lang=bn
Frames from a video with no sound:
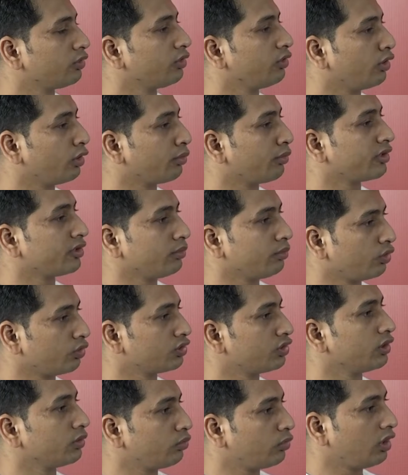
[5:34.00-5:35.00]
মতো এরকম একটি
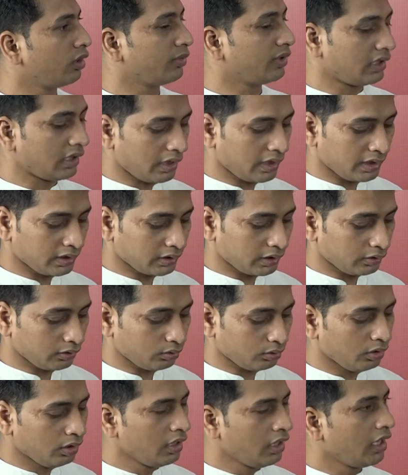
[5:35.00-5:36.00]
বর্ষিক বৈশ্বিক মহামারী আঘাত
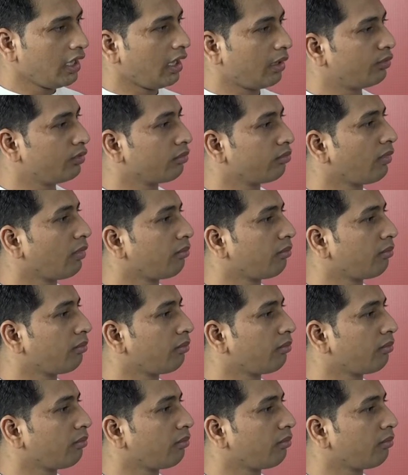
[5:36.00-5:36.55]
হানলো এবং